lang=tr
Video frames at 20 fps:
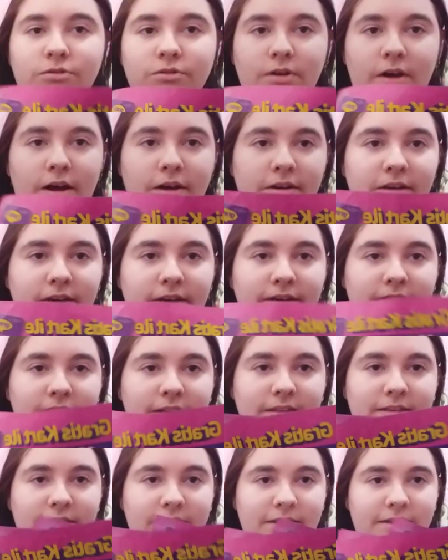tane
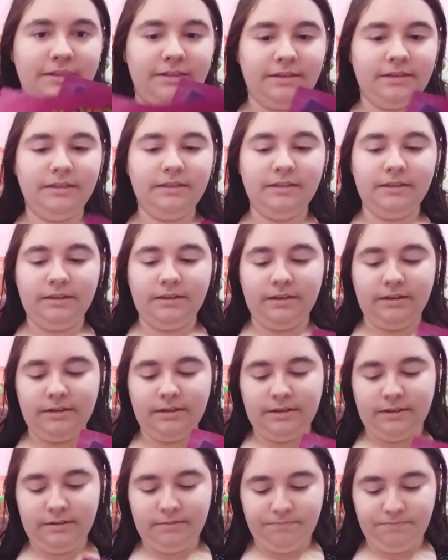Gratis'in
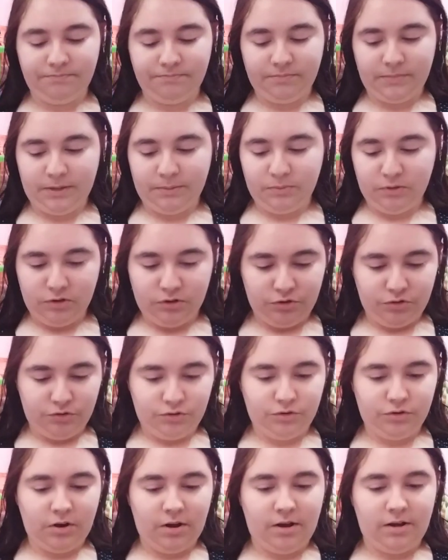e,
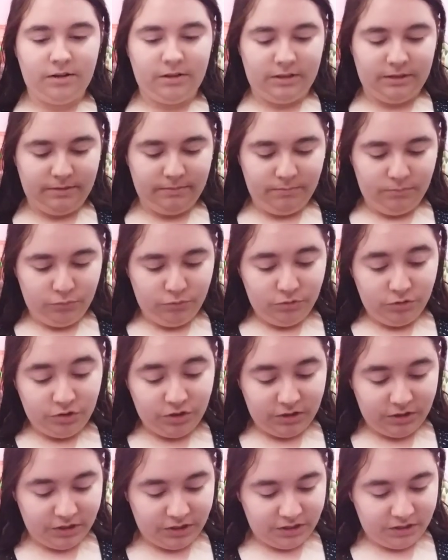broşürünü aldım. Bunu
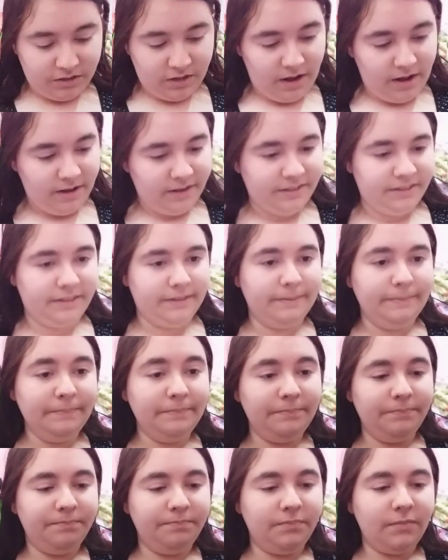çıkışta aldım.
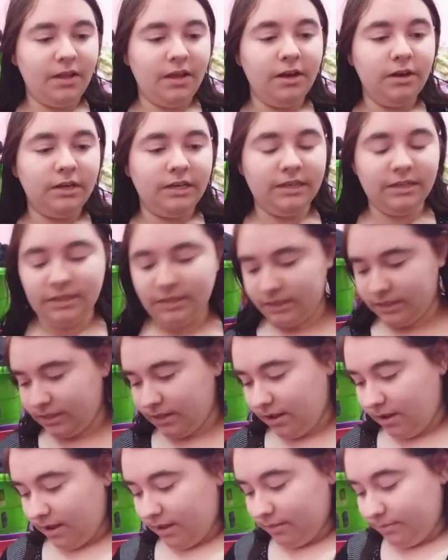
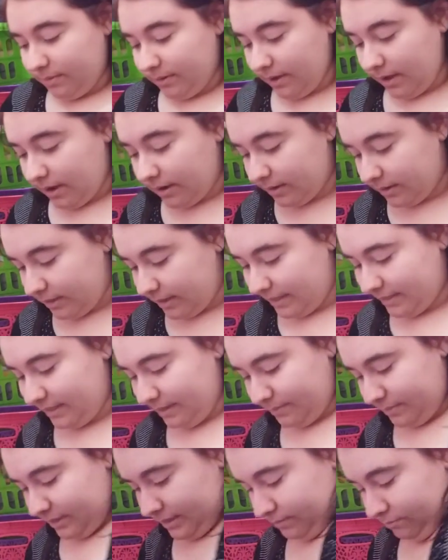Girişte almayı akıl
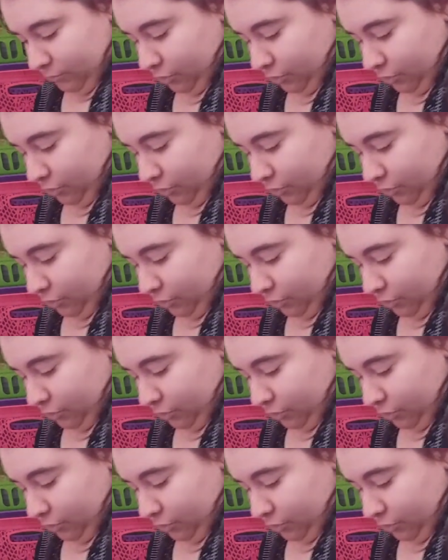edemedim